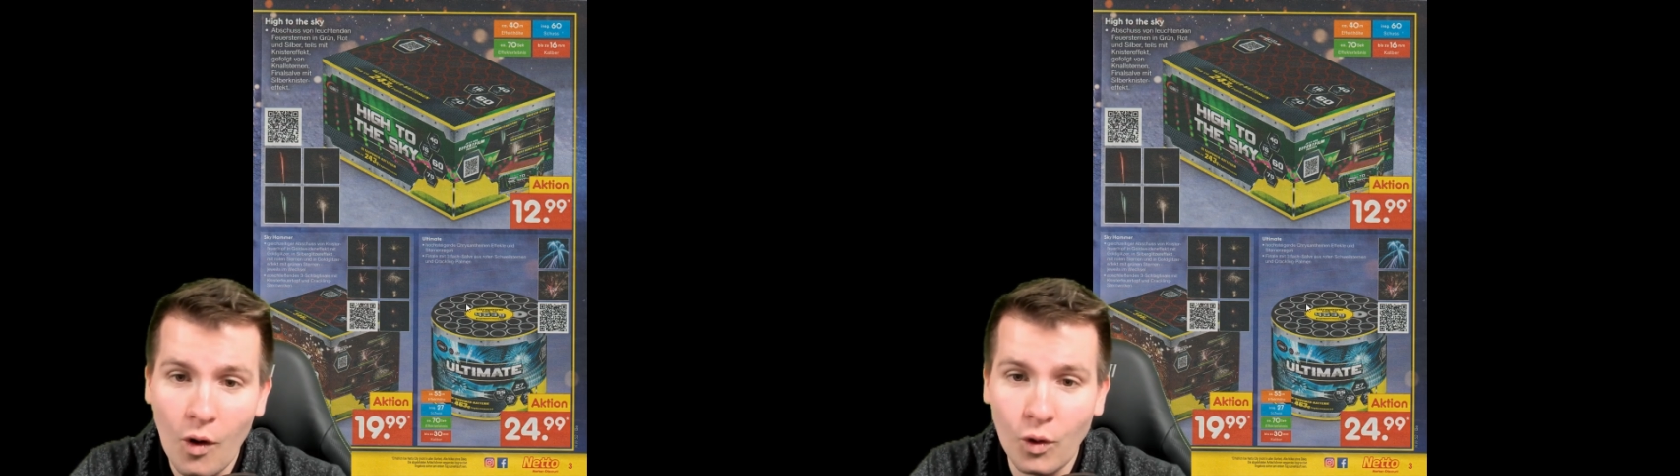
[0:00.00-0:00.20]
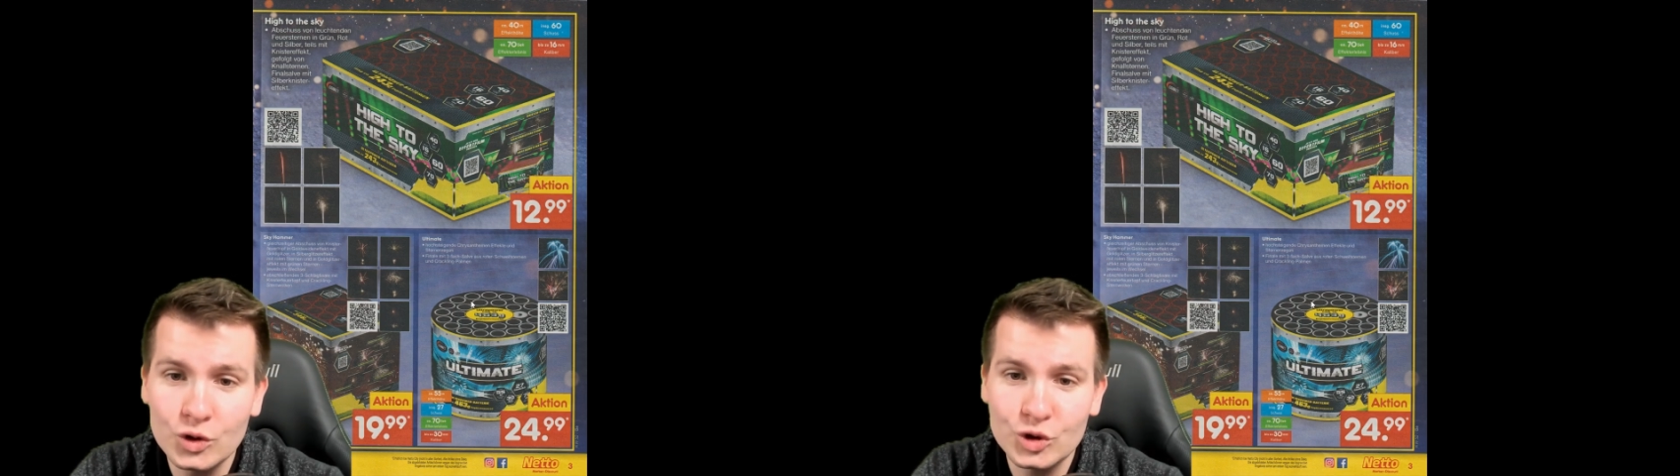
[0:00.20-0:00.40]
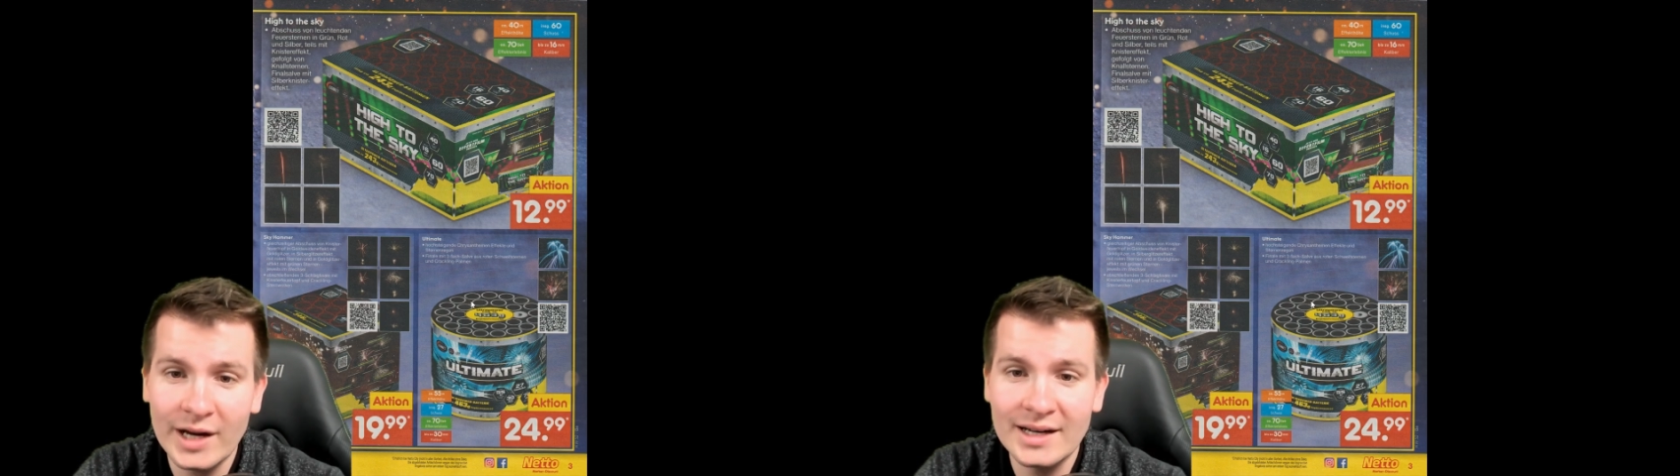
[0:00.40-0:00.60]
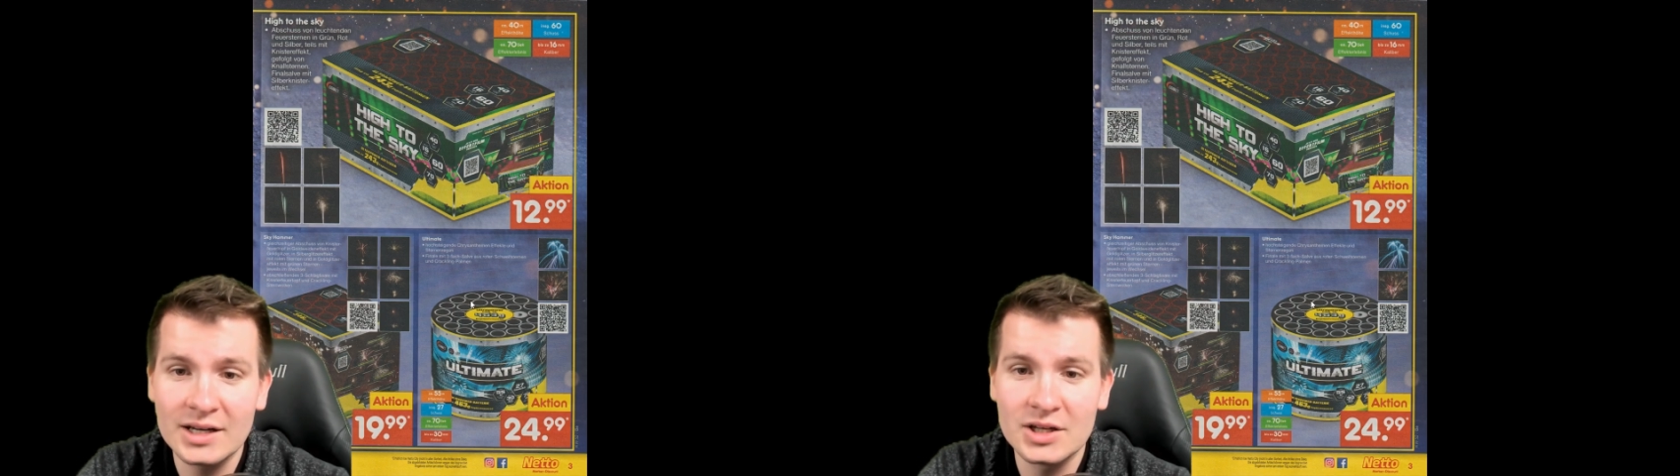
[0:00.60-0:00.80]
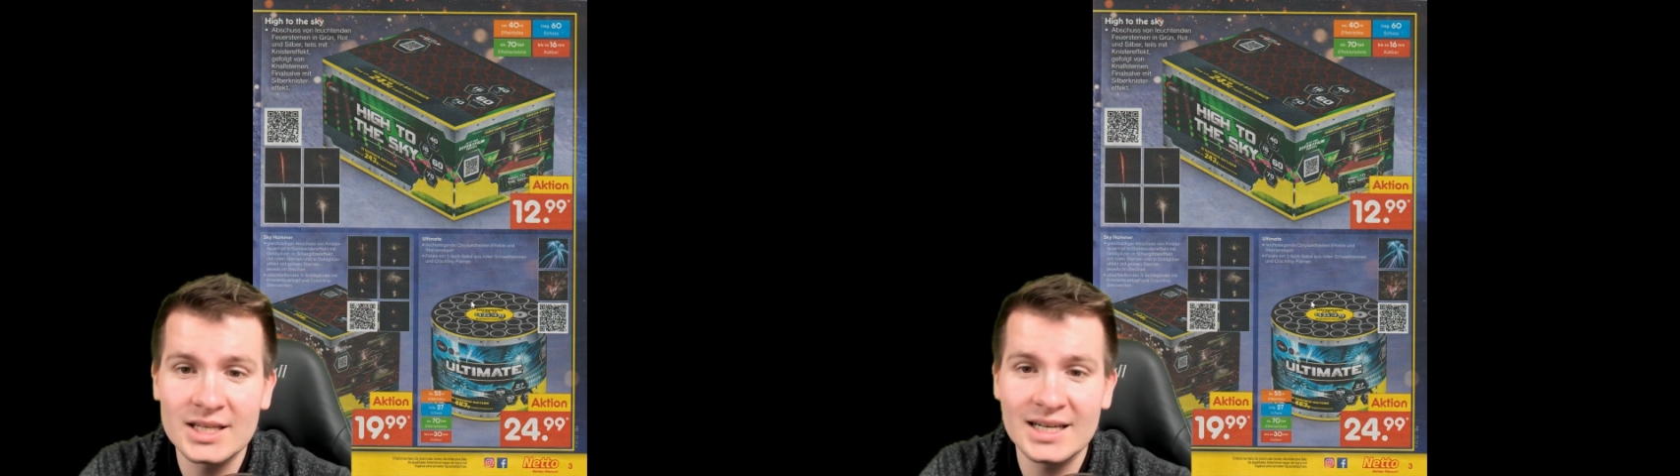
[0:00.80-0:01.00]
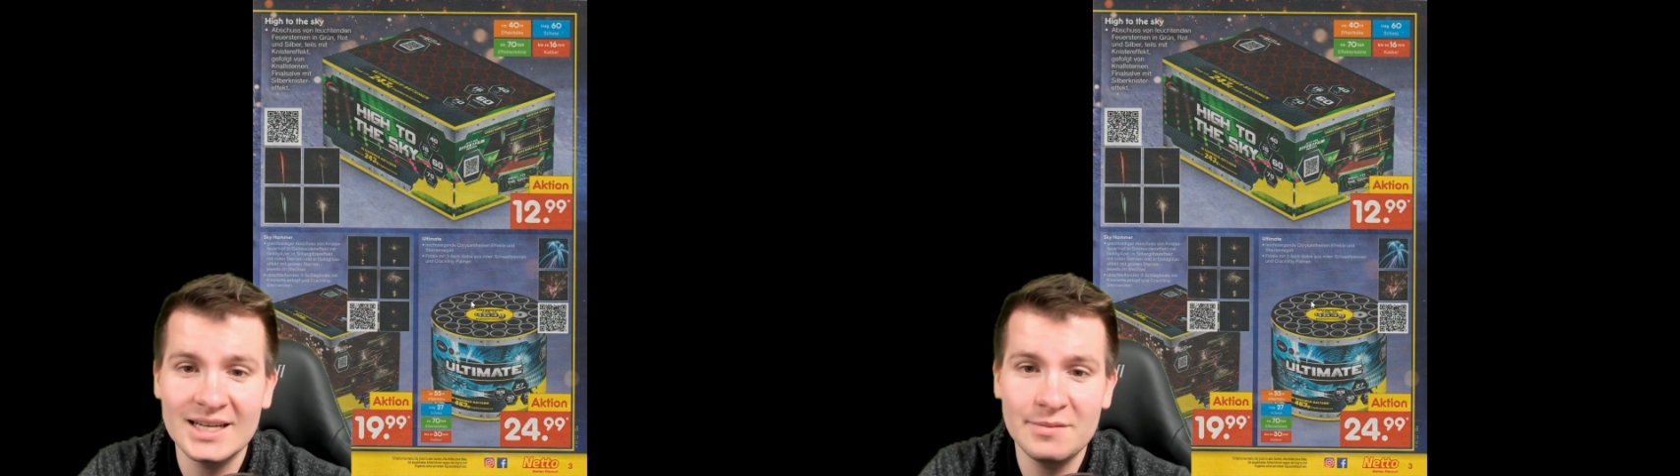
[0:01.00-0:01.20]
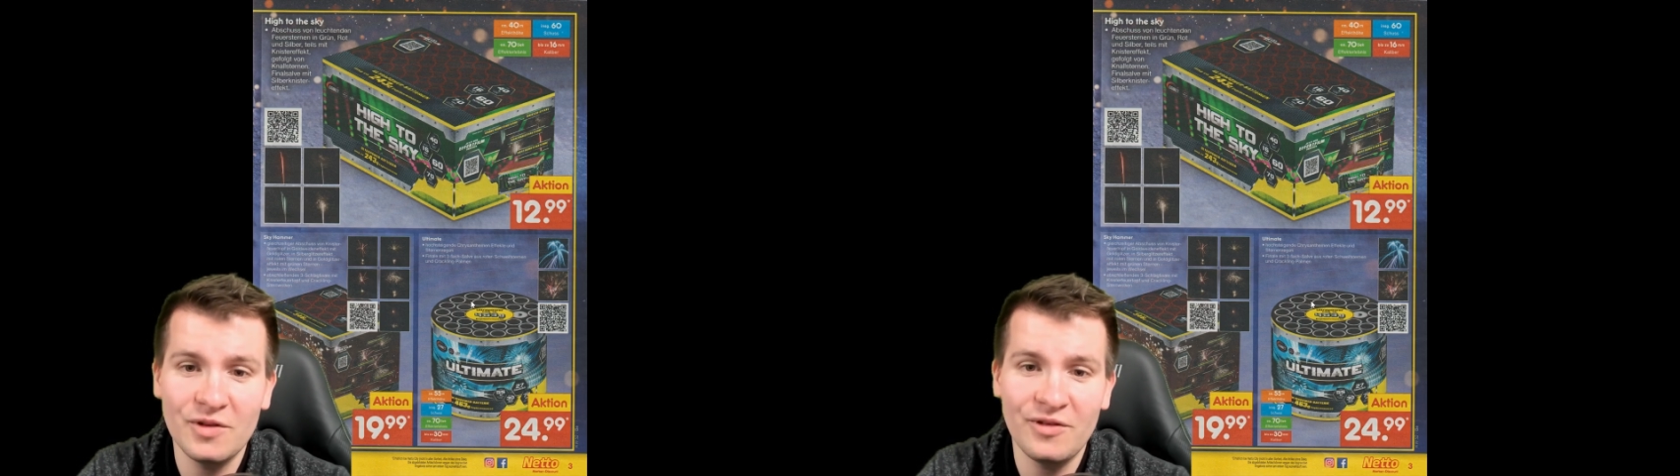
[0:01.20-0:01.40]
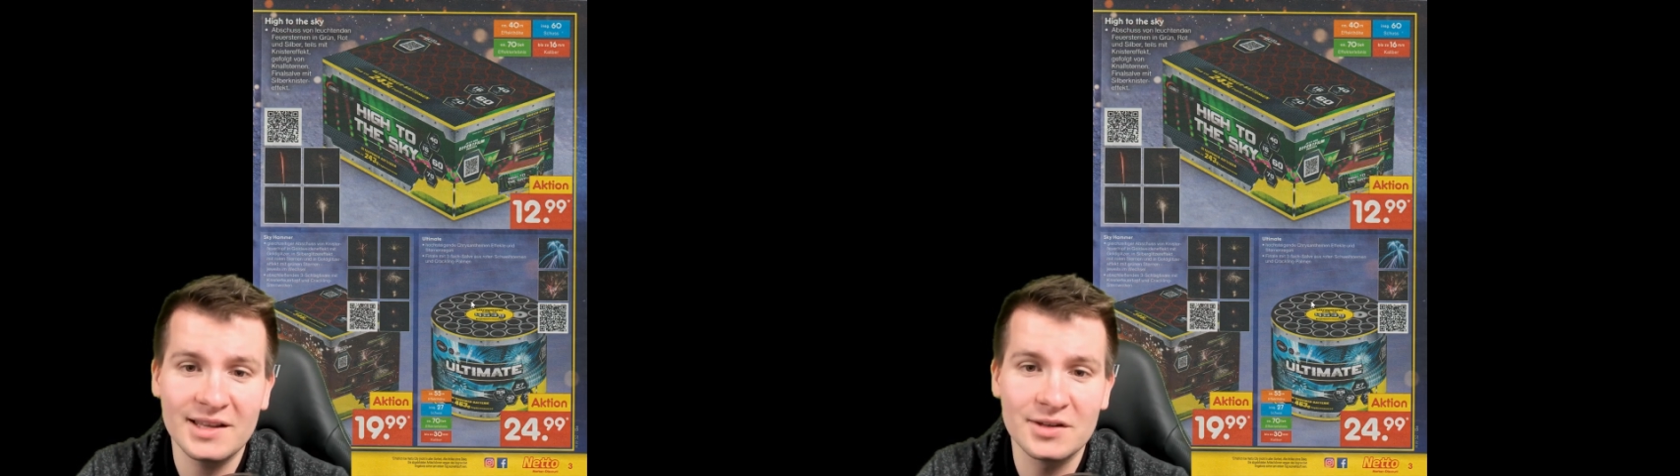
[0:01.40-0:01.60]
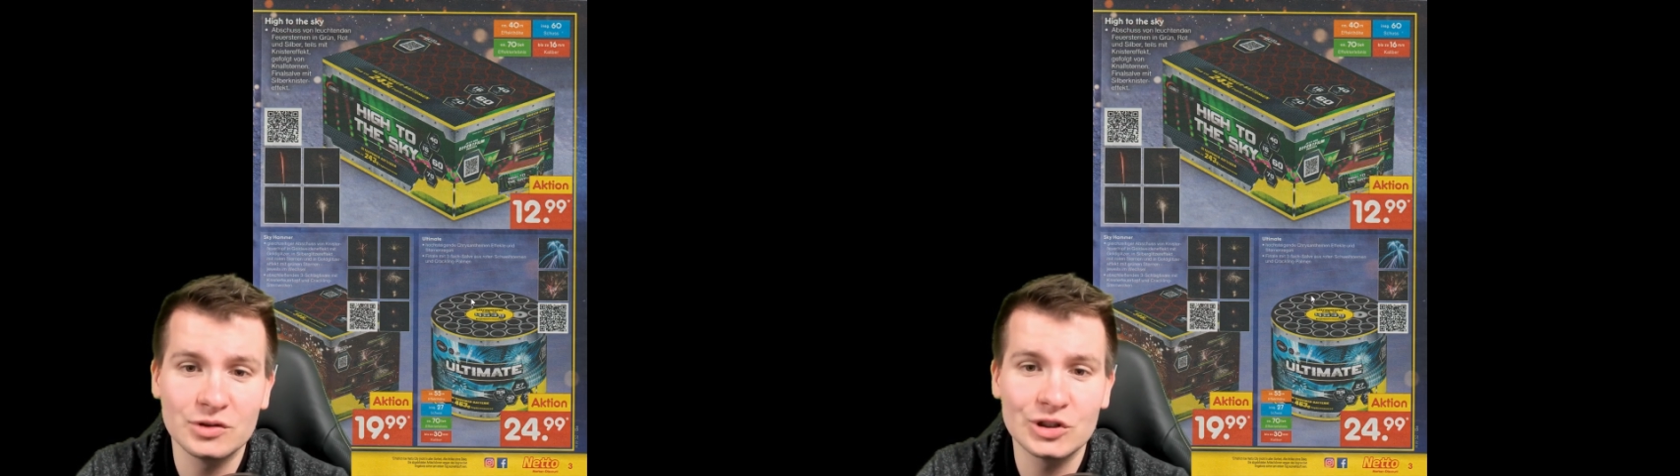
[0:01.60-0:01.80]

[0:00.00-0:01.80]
hochsteigende Chrysanthemeffekte